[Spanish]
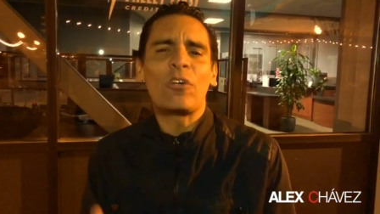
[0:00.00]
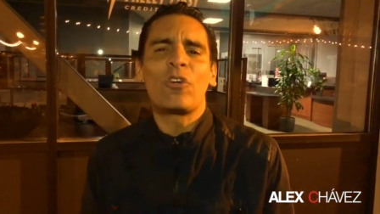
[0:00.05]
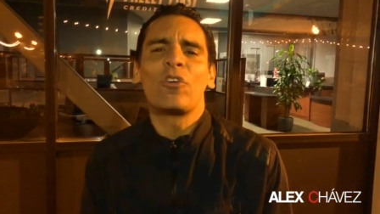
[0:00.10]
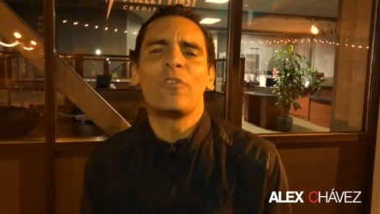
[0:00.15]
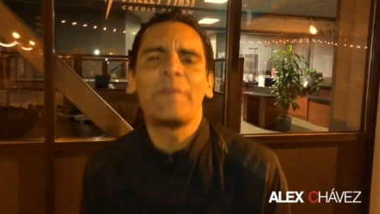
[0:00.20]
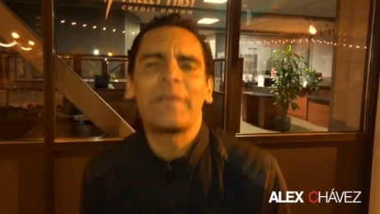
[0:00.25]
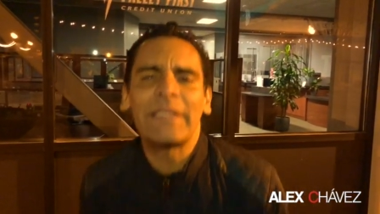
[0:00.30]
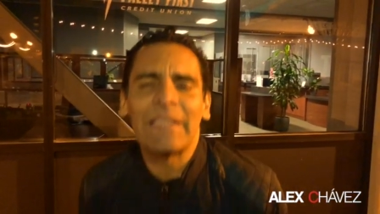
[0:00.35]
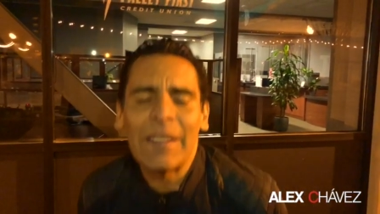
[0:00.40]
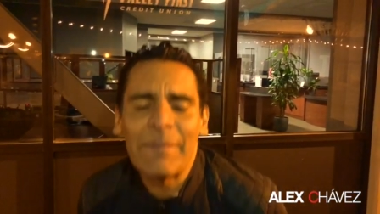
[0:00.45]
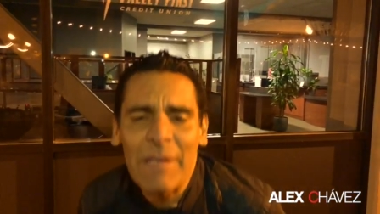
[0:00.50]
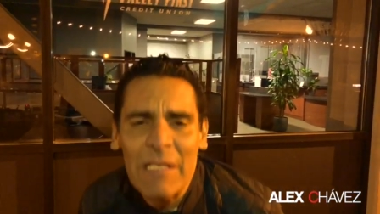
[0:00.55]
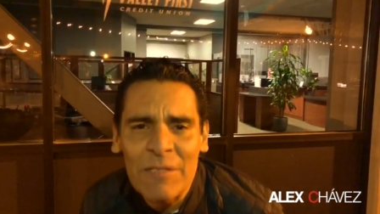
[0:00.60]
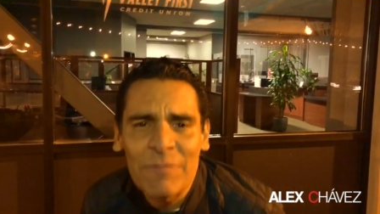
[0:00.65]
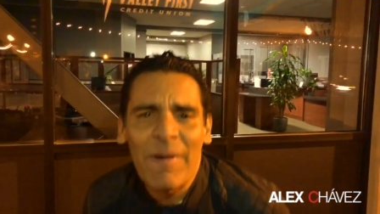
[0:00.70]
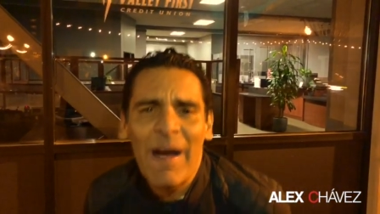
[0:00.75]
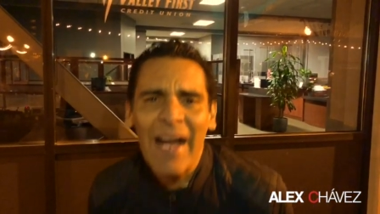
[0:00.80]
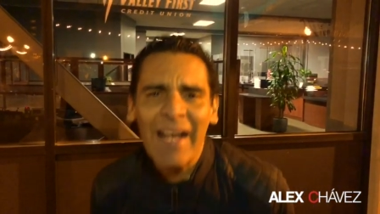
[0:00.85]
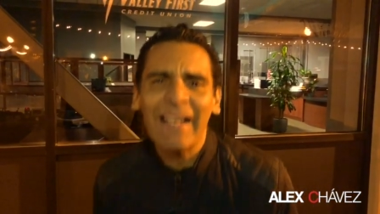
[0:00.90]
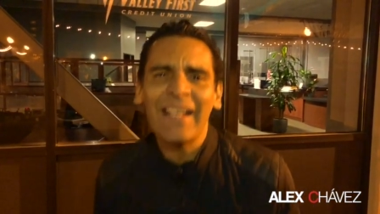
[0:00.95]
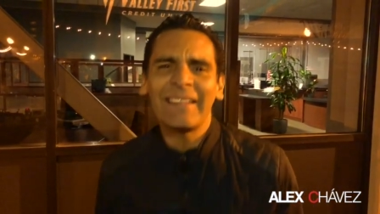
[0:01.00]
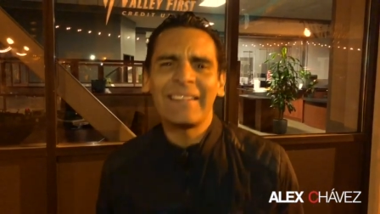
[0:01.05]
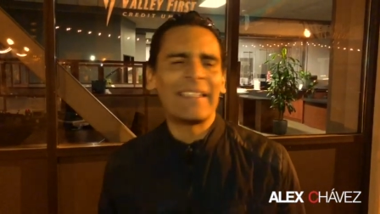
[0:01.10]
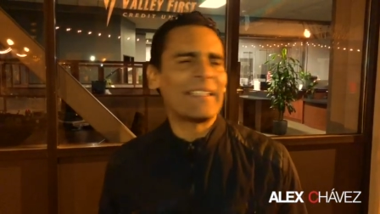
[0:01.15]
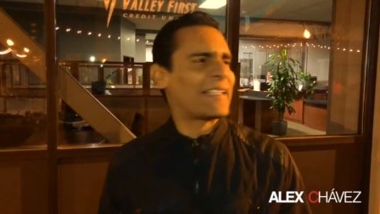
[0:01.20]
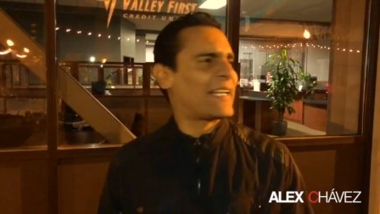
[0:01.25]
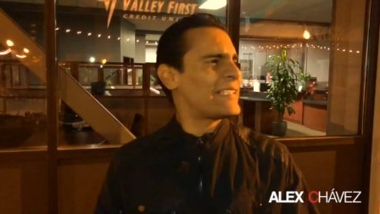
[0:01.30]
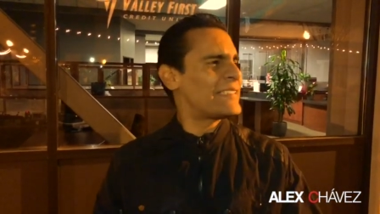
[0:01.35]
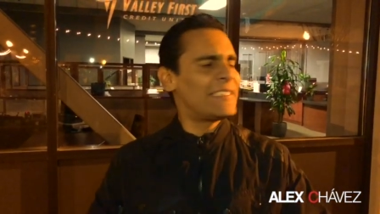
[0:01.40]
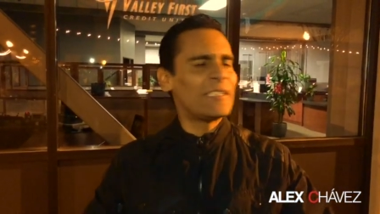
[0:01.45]
económica es la más baja de
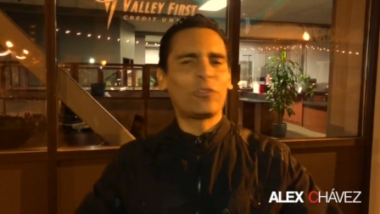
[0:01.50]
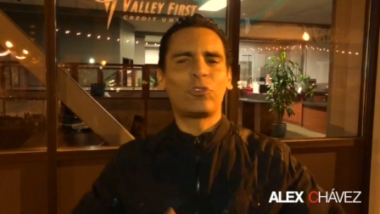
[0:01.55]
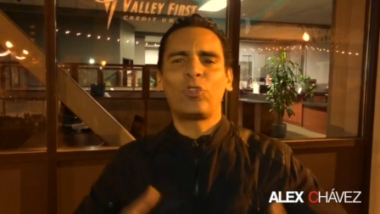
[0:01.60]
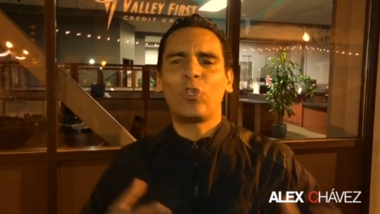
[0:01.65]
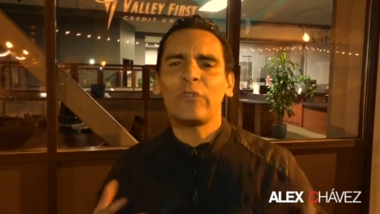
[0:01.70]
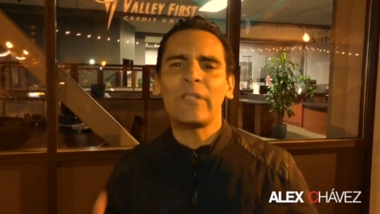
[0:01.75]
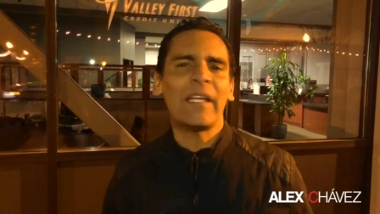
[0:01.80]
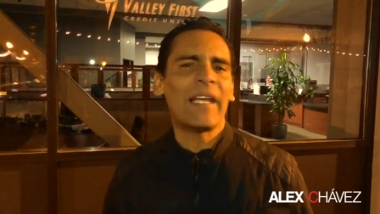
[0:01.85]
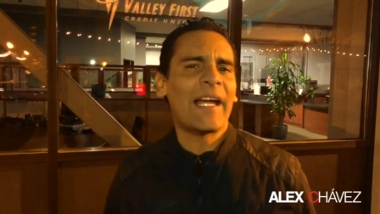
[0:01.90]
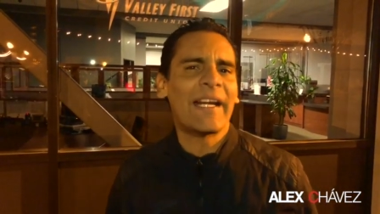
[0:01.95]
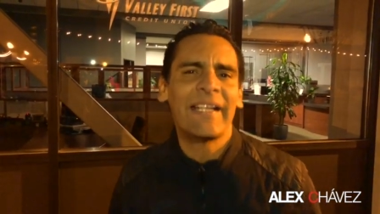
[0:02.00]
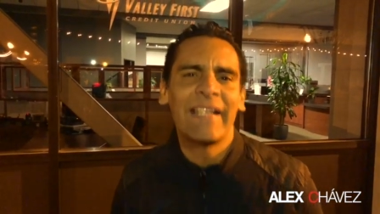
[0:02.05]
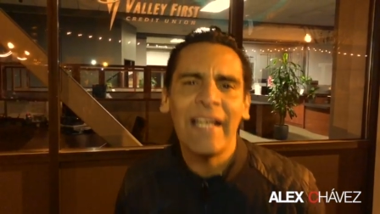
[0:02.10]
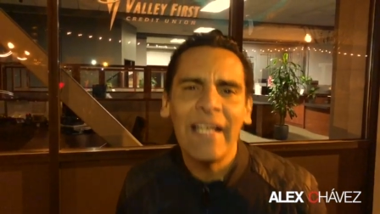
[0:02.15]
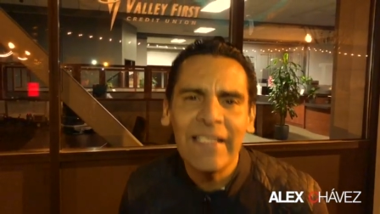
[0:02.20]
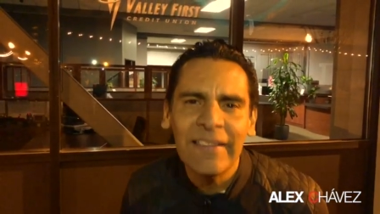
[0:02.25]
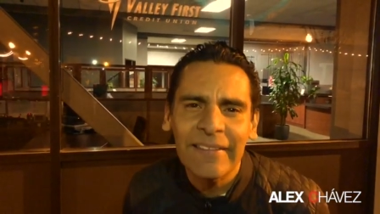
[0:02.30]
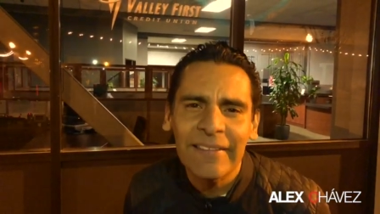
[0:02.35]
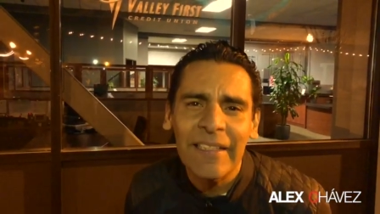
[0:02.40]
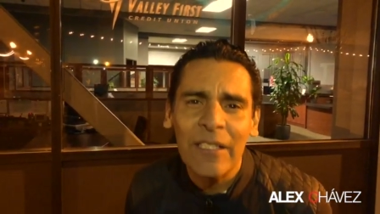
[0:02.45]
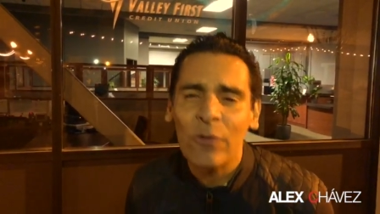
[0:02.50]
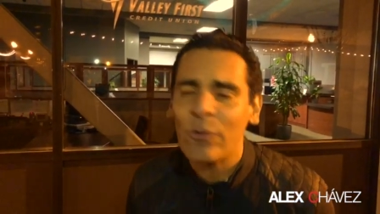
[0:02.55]
casi toda la gente.